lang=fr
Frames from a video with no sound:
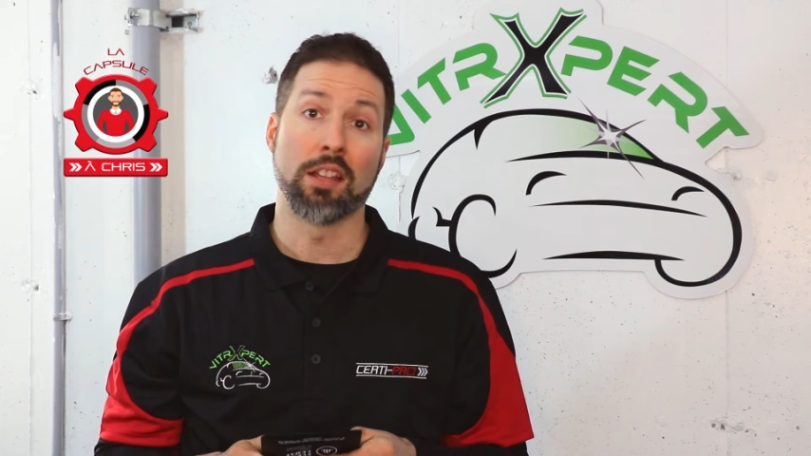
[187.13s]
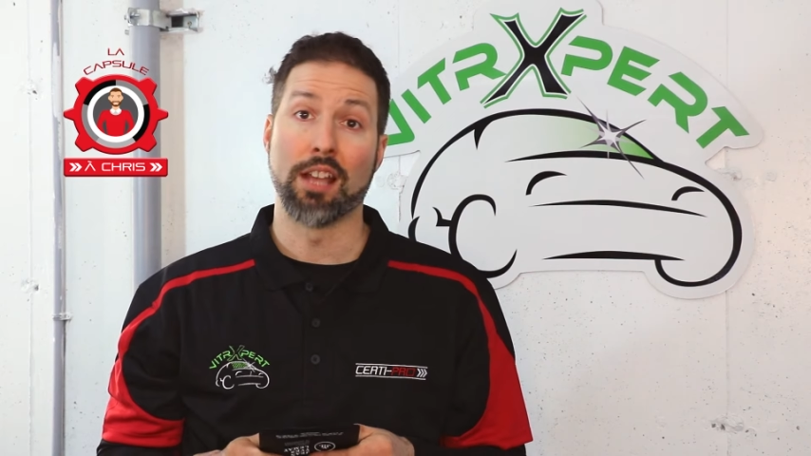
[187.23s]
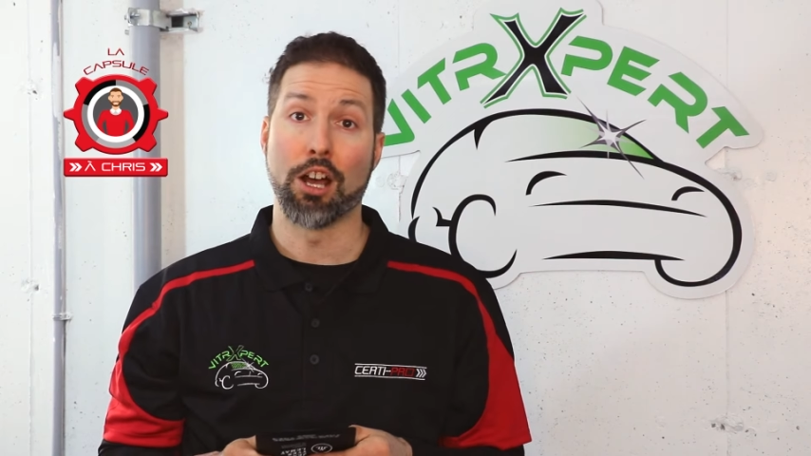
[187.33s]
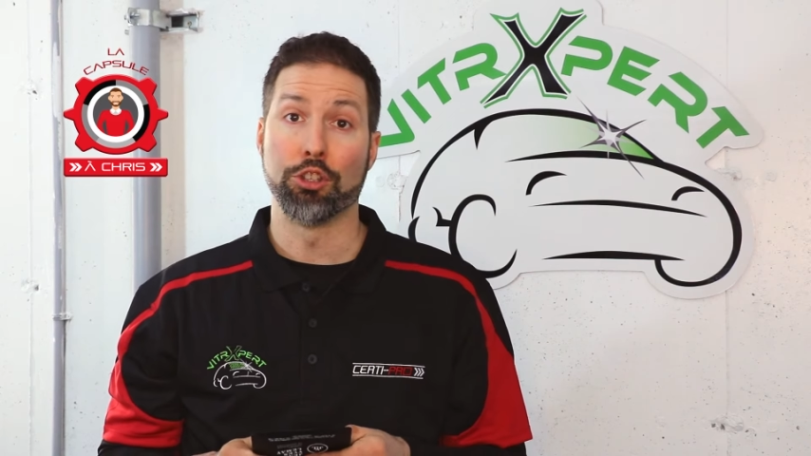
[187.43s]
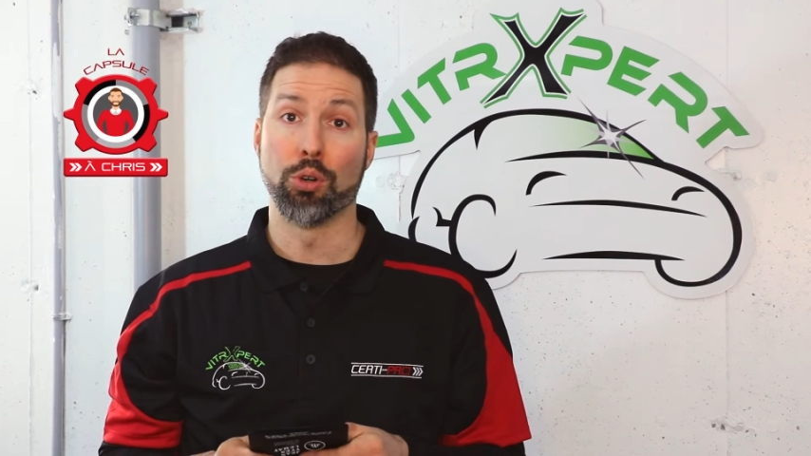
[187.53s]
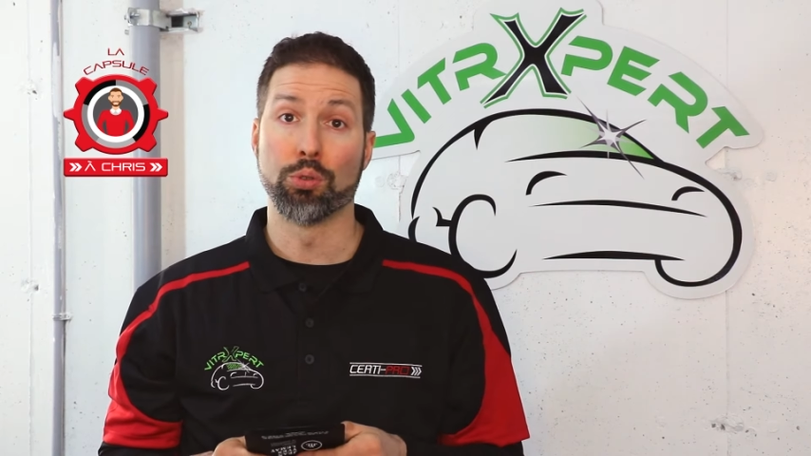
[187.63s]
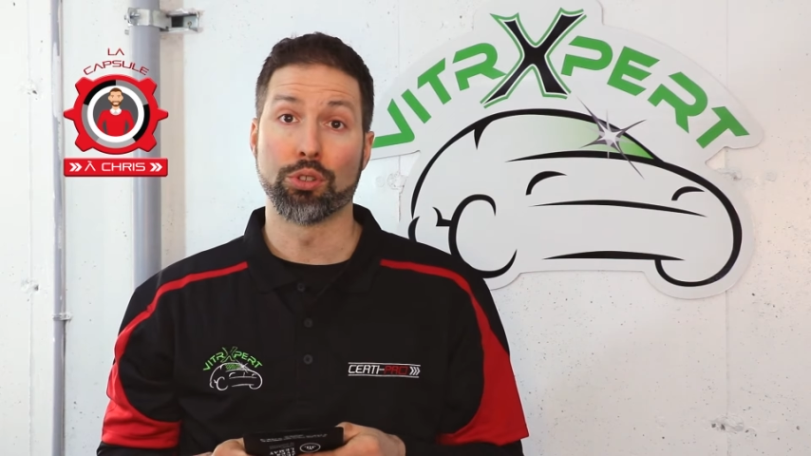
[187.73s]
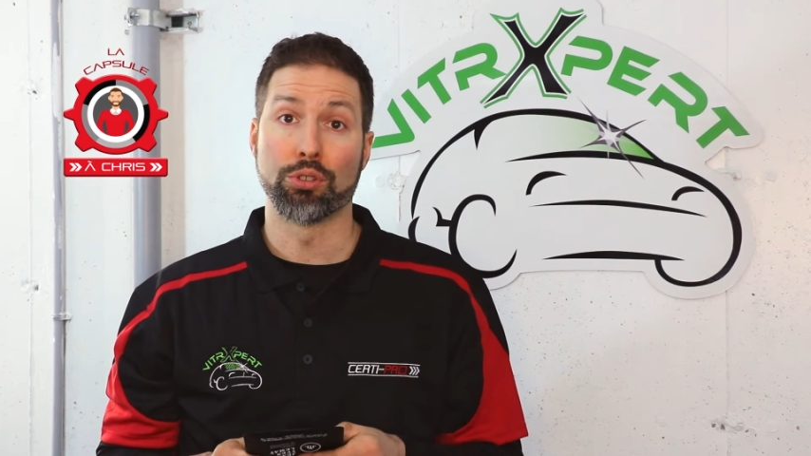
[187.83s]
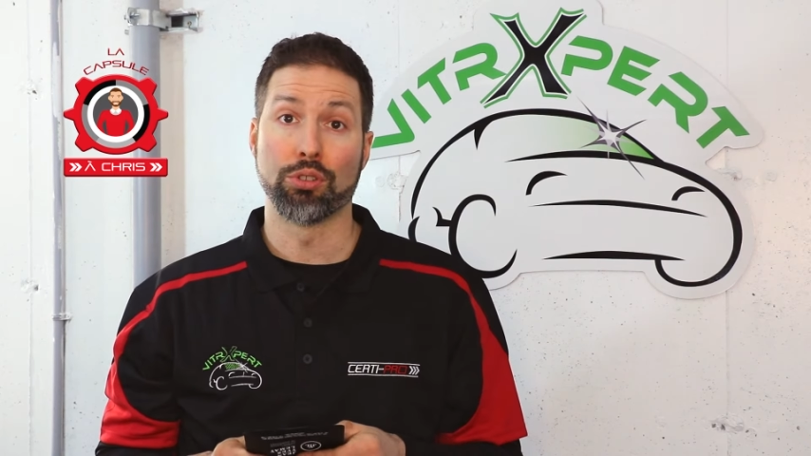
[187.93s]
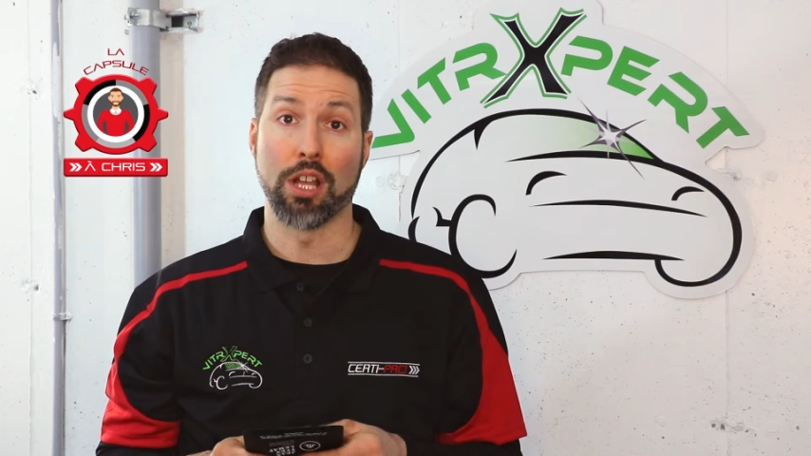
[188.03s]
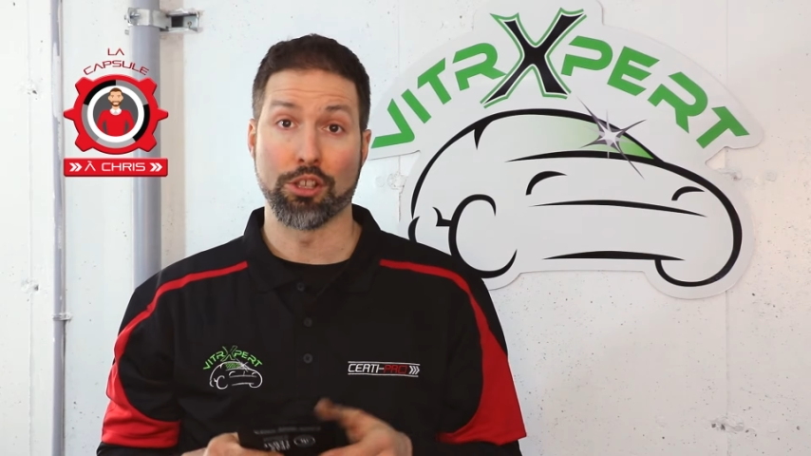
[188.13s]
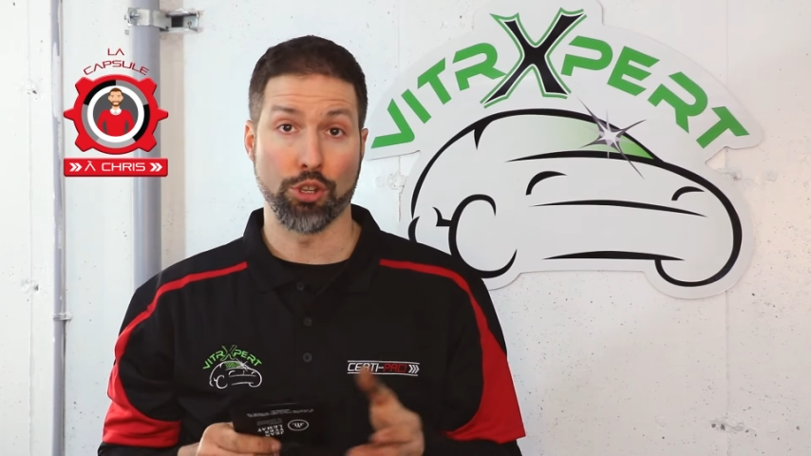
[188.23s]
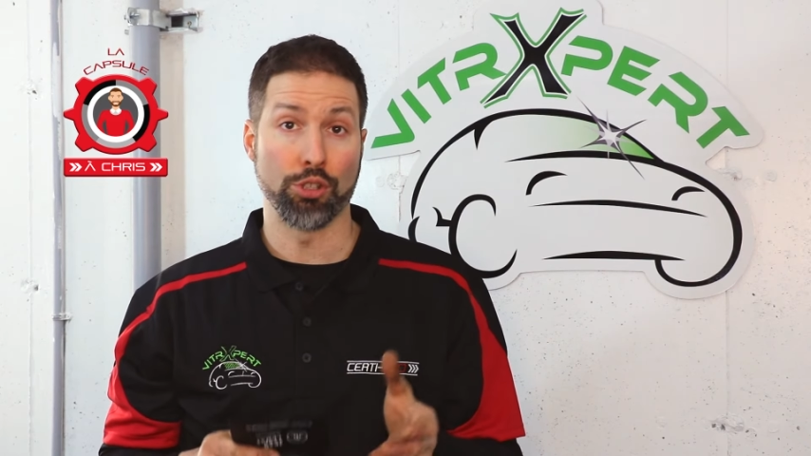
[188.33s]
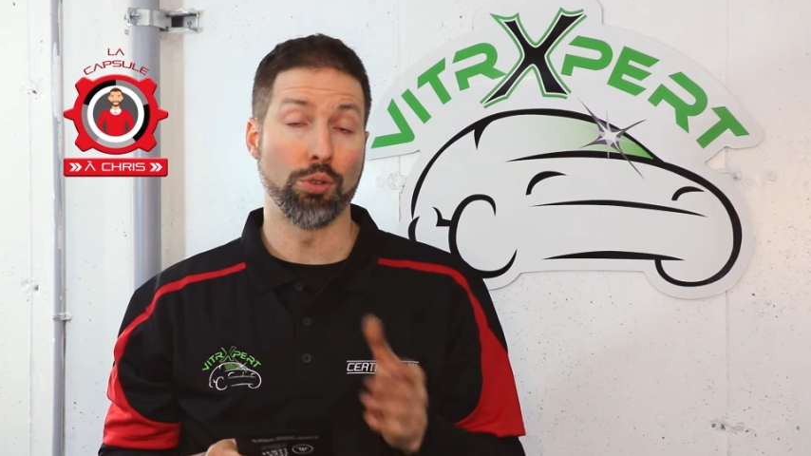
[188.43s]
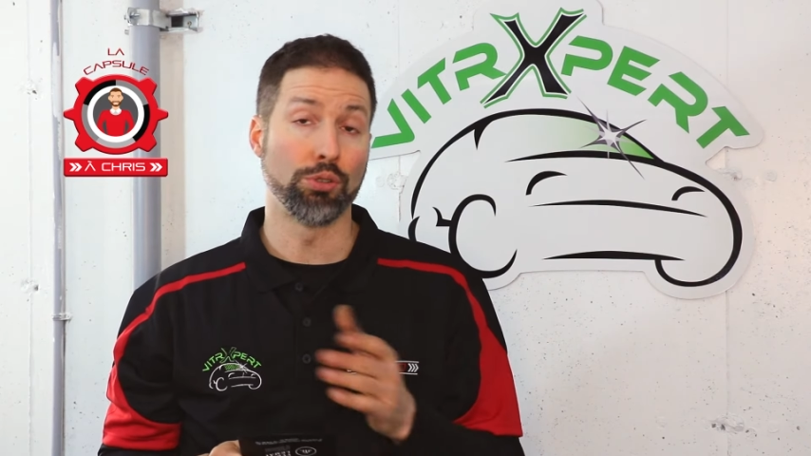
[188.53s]
Dans, dans
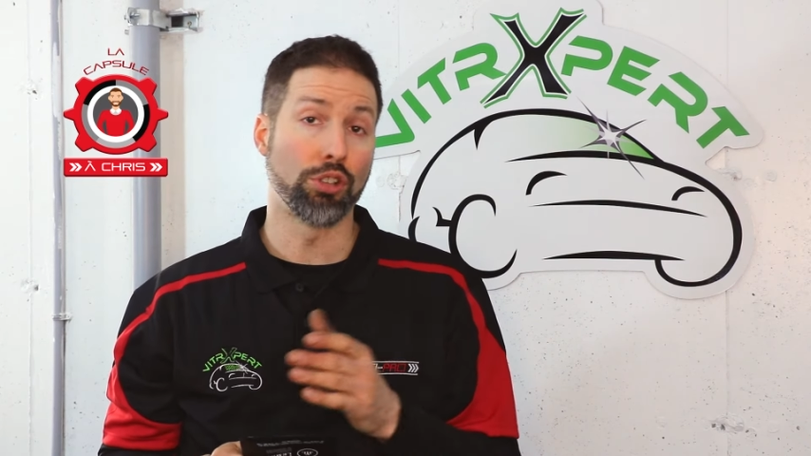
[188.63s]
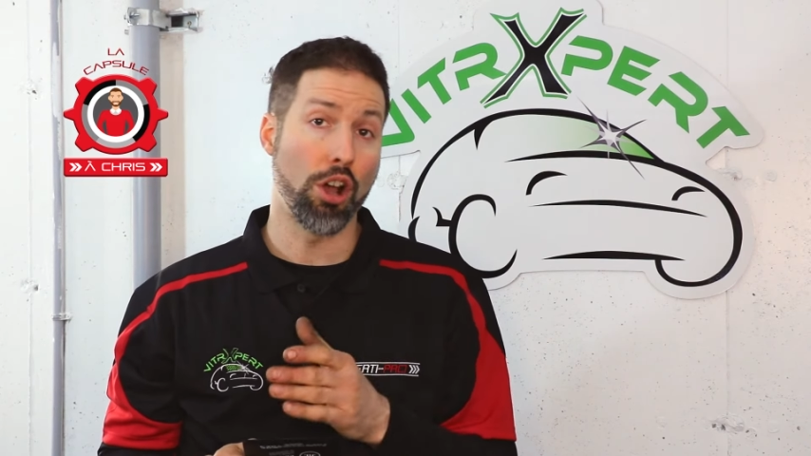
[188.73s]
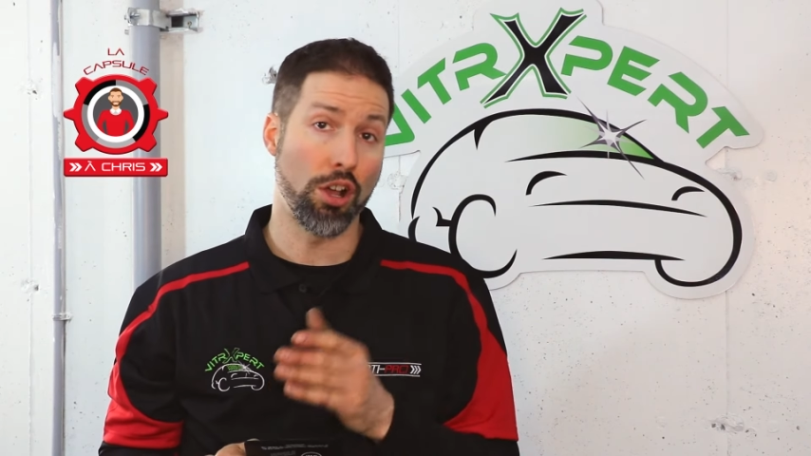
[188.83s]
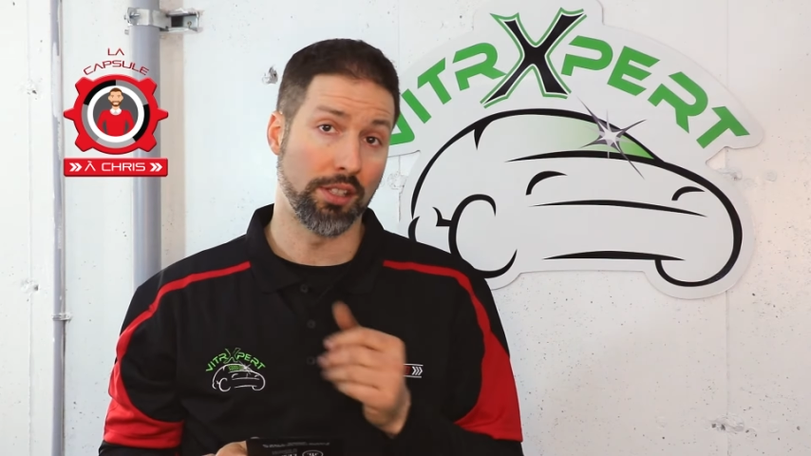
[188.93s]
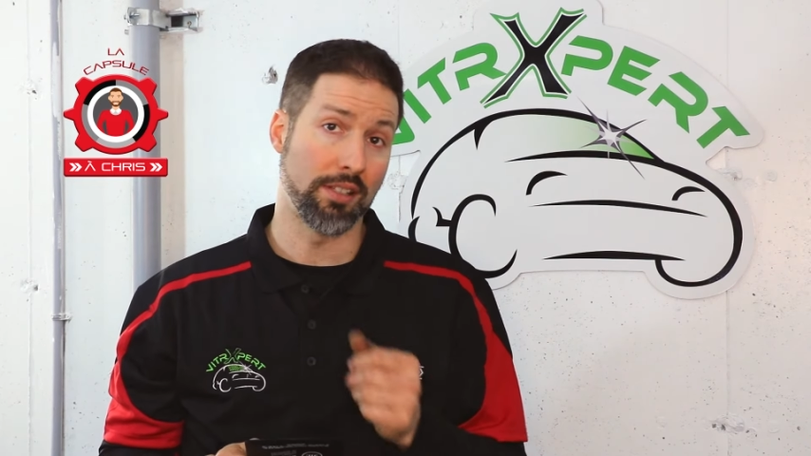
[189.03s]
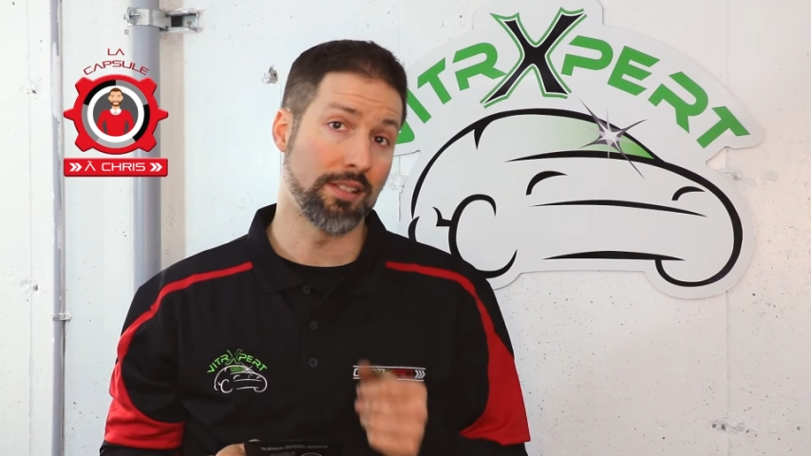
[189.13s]
un autre ordre,